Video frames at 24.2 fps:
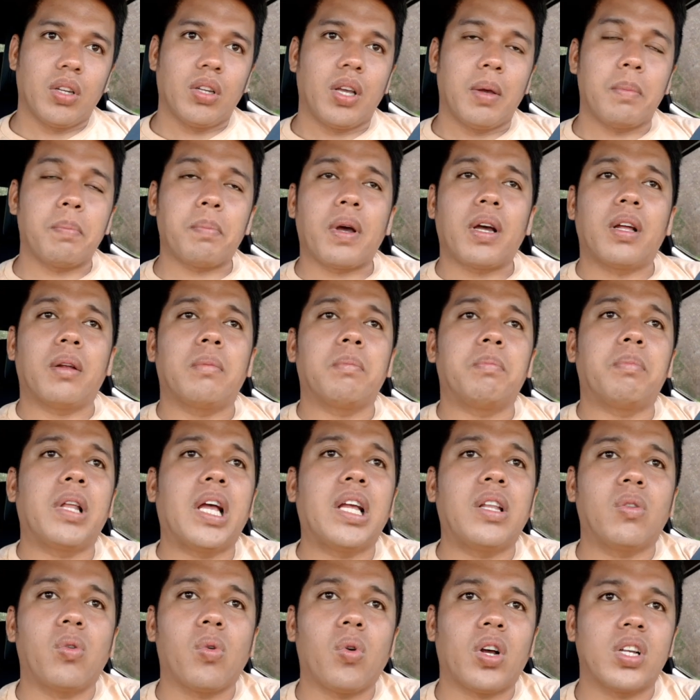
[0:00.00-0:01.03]
E pa, ang
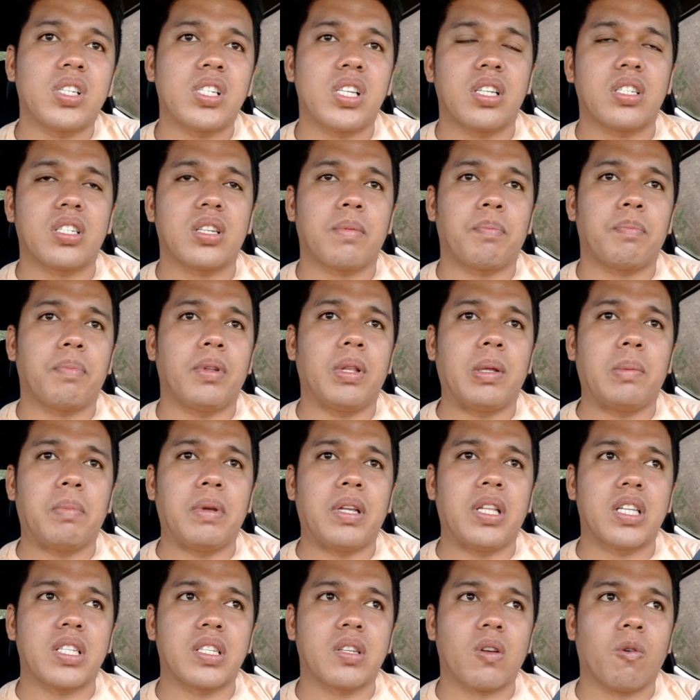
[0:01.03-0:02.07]
plano ko kasi sa
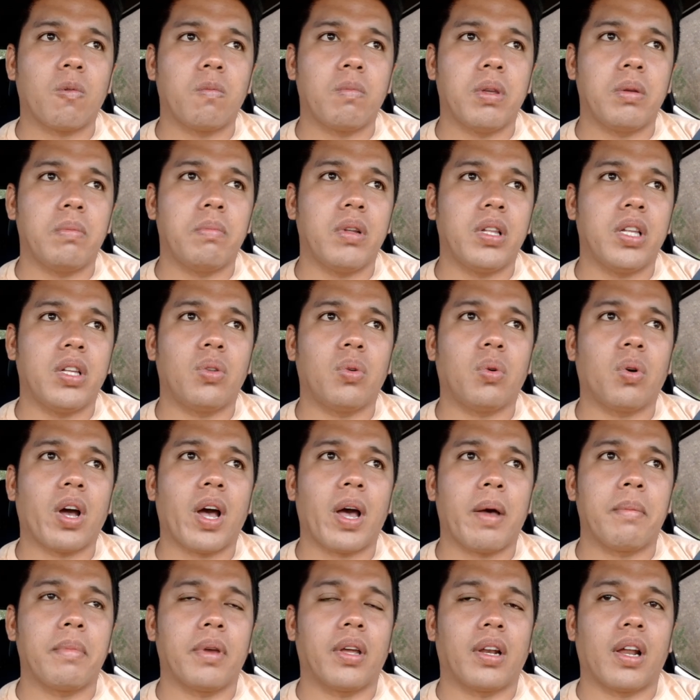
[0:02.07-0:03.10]
Pilipinas ako bibili ng
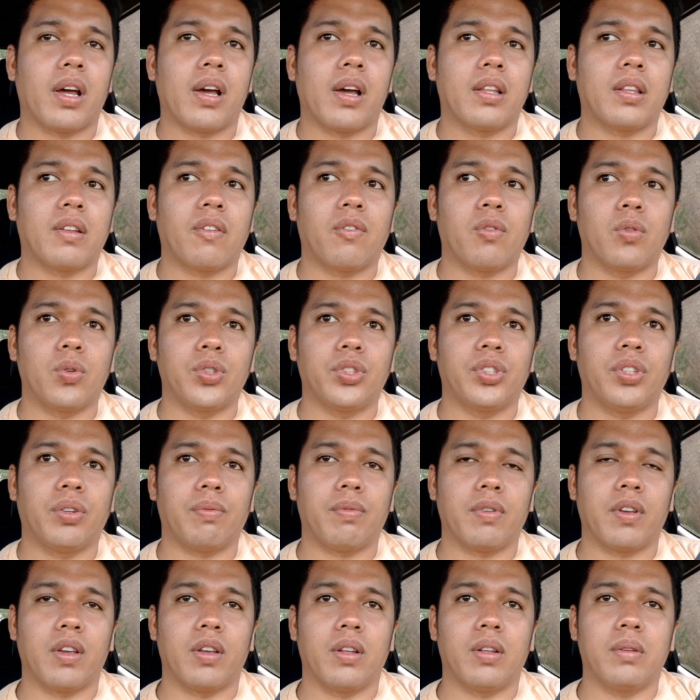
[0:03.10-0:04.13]
camera na
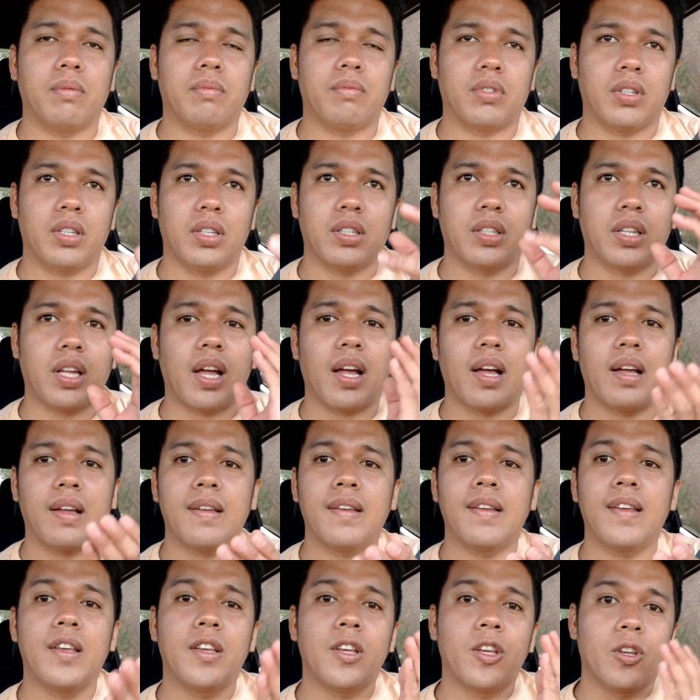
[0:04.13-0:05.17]
Fujifilm na
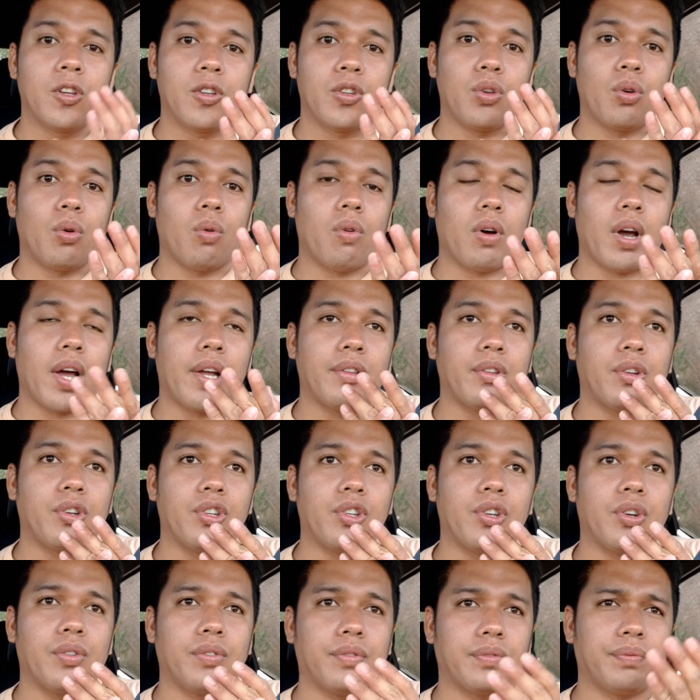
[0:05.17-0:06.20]
yung ano
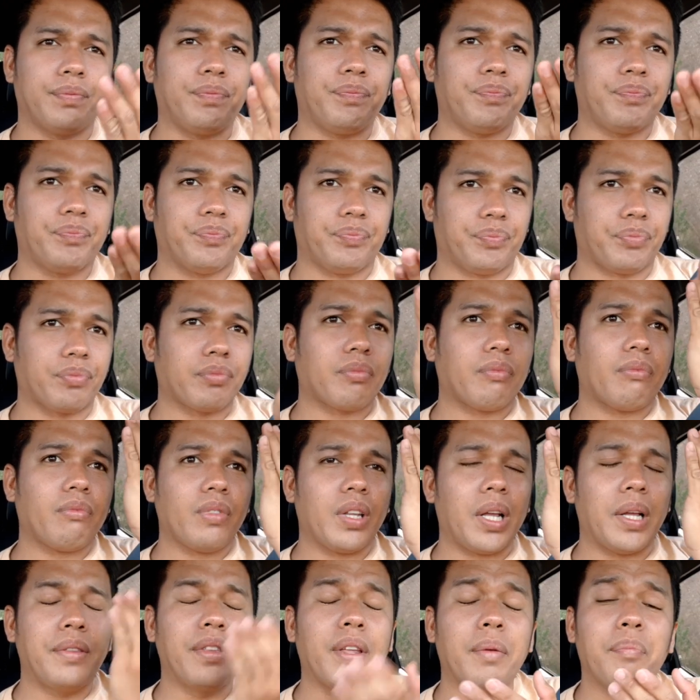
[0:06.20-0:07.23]
yung
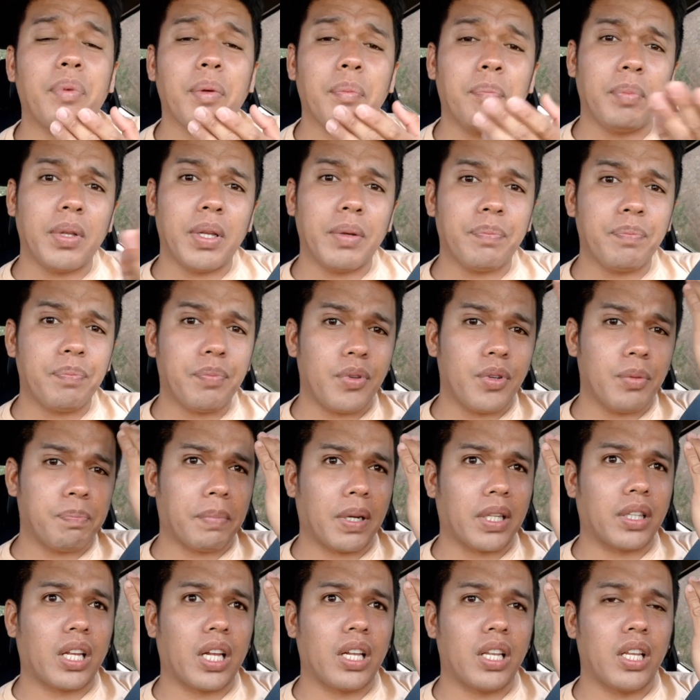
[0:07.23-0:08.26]
napiflip
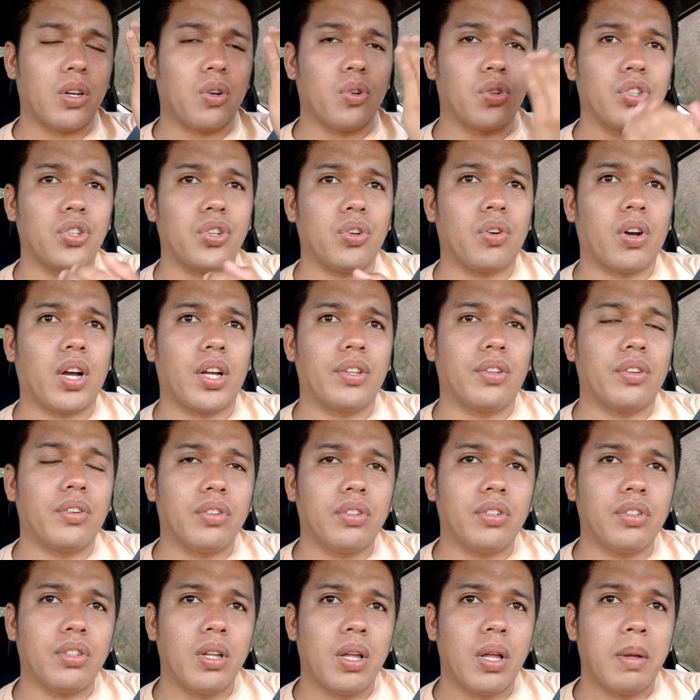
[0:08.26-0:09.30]
patalikod yung ano,
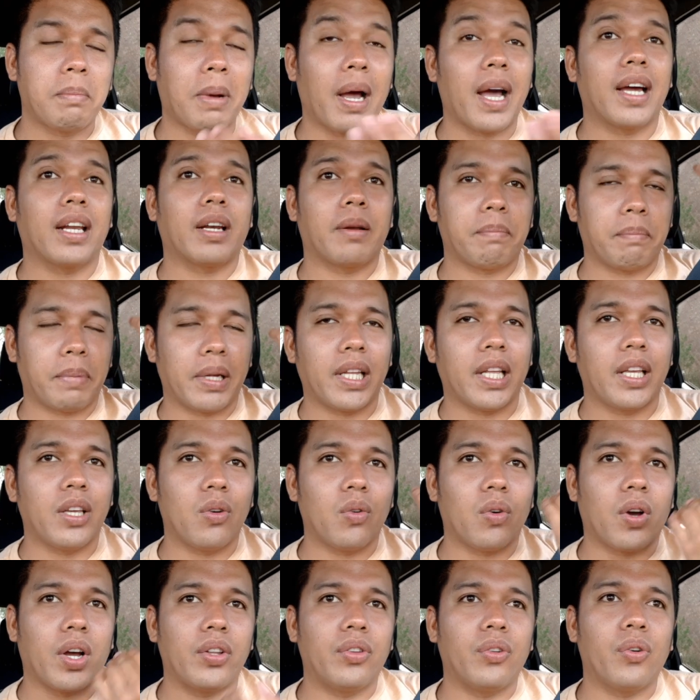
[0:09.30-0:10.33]
paharap pala
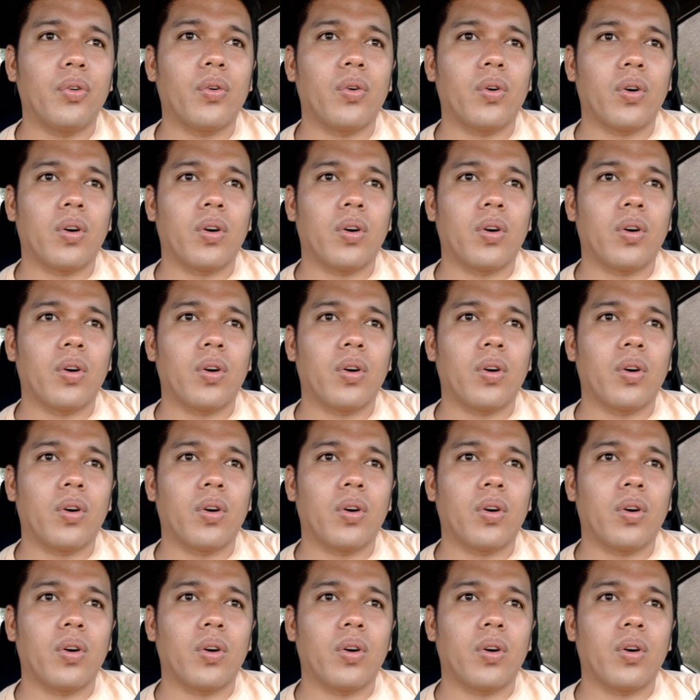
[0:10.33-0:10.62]
yung ano,